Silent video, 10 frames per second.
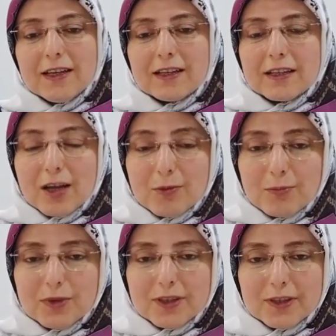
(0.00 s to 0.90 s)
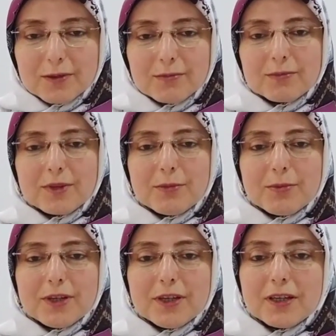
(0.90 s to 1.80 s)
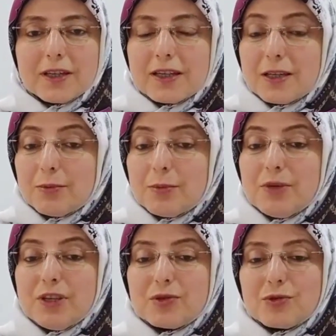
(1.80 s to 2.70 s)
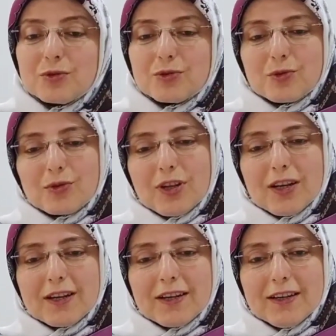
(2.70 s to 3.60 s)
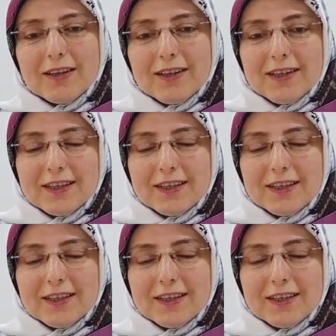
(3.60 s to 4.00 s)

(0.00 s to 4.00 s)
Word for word: Ne yapmalıyım gibi gibi birçok sorularla